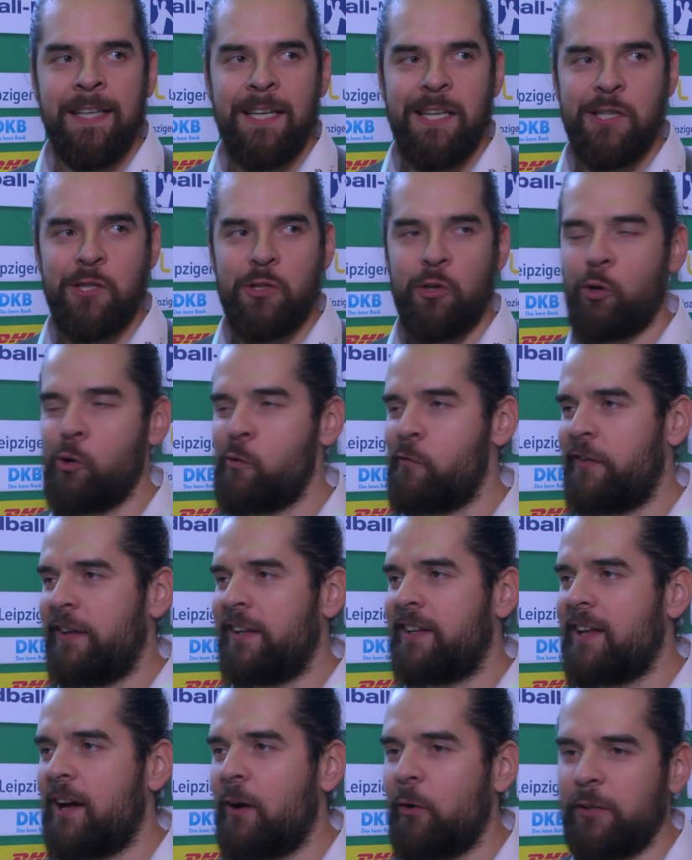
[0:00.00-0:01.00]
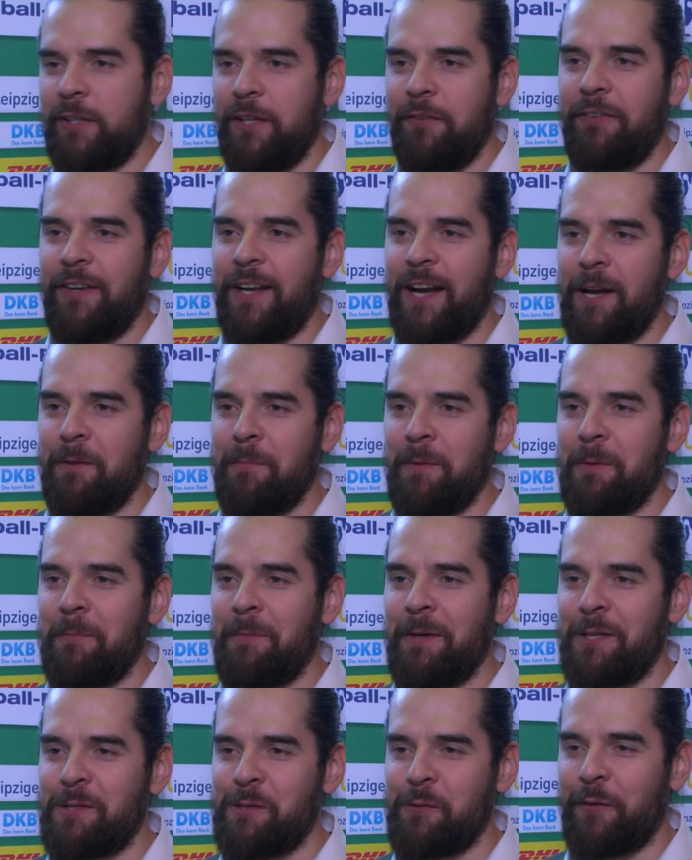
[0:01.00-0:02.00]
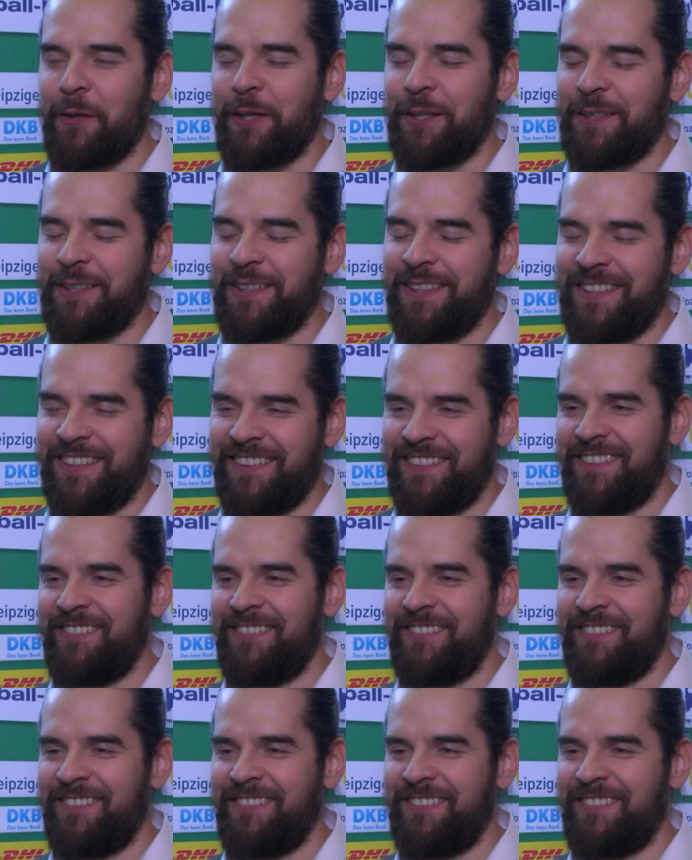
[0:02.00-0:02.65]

in Zukunft wird auch der Verein mit mir zufrieden.